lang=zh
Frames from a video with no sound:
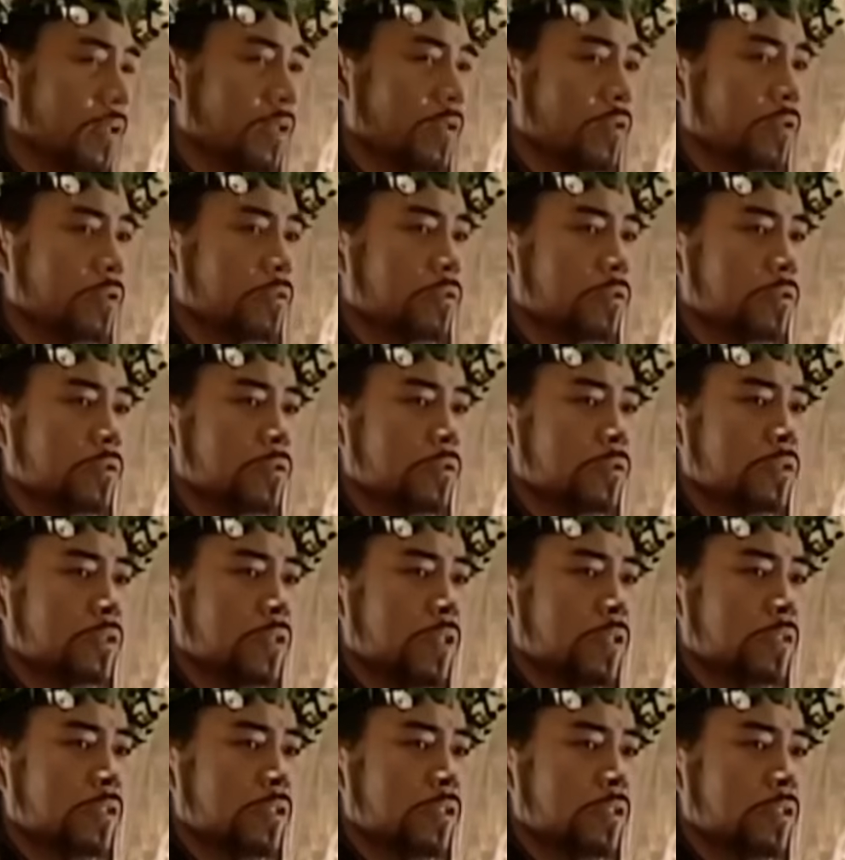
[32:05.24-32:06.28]
有胡宗宪、
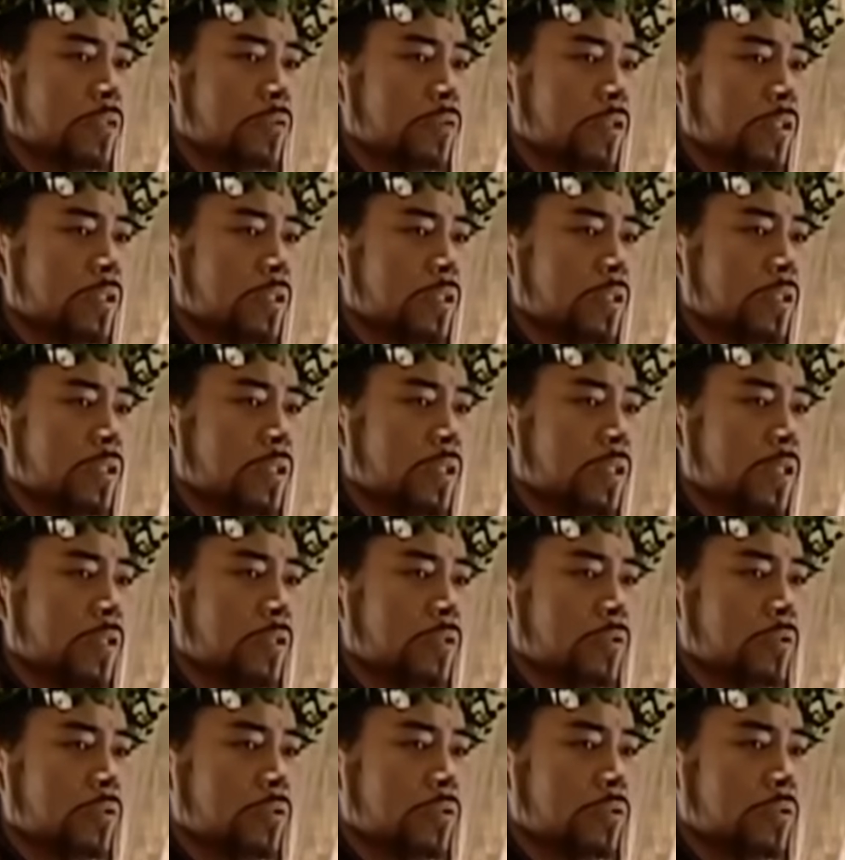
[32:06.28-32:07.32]
戚继光等一干
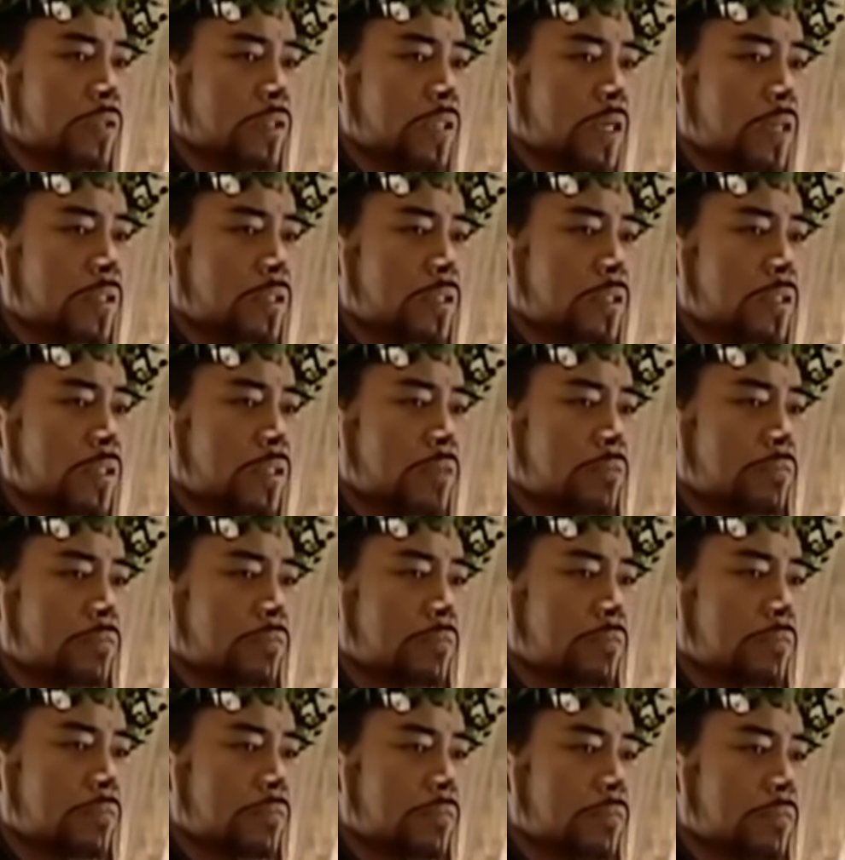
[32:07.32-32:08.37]
有功将士，
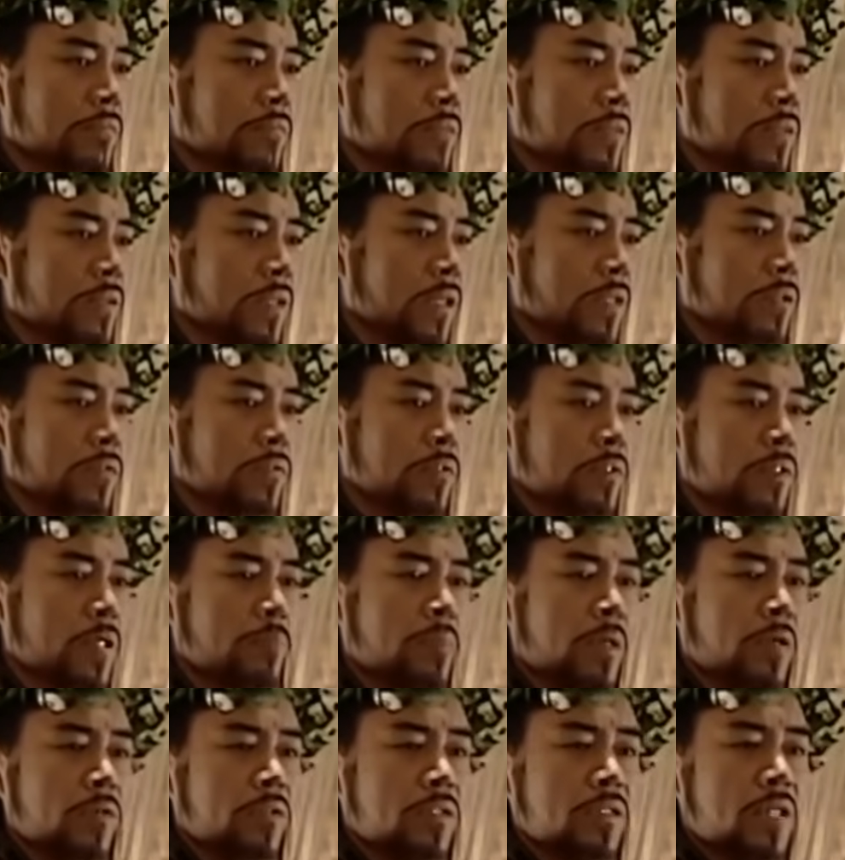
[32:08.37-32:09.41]
该如何
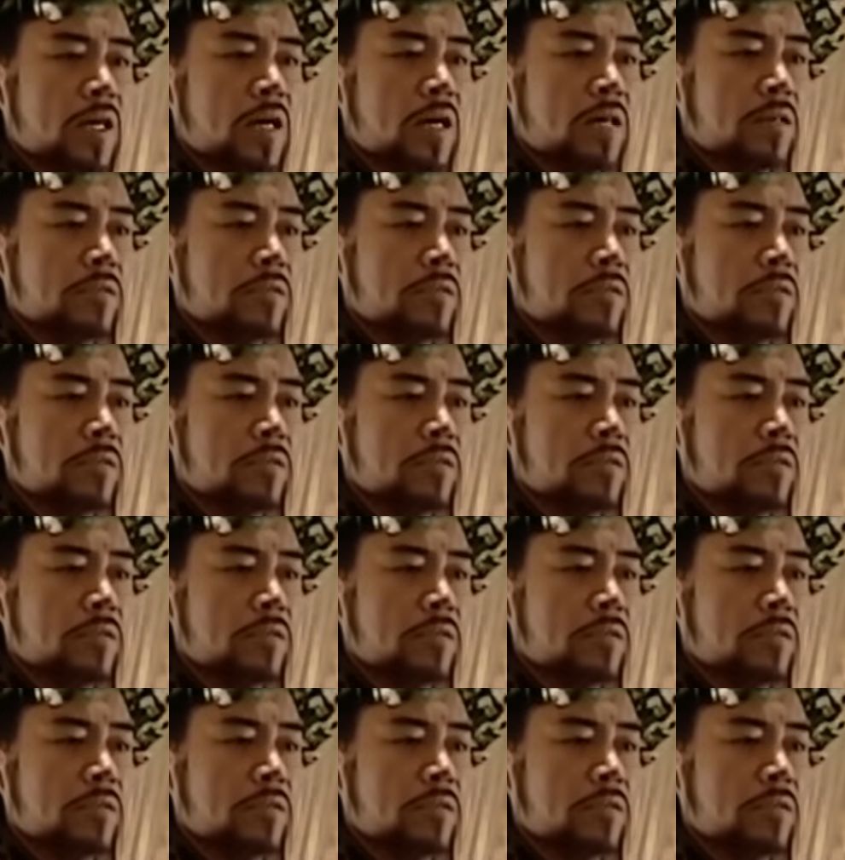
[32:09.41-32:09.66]
褒奖？